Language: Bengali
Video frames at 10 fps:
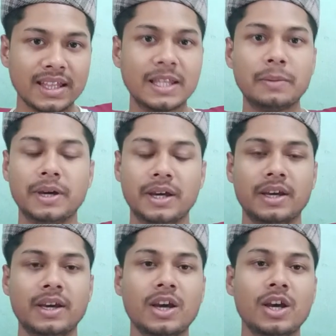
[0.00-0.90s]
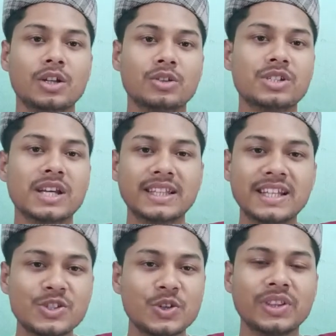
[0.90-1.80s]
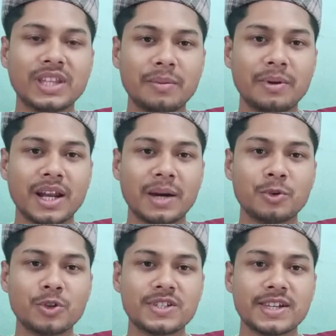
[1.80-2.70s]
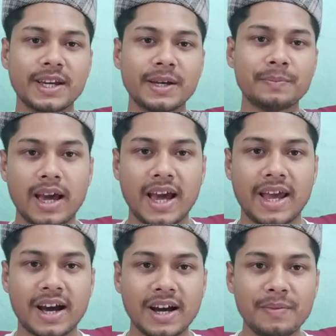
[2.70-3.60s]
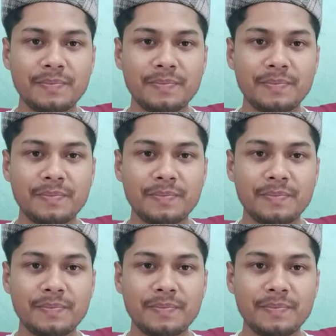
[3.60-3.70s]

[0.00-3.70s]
দিবে তো সেই তিনজন দেবীর নাম হচ্ছে হেরা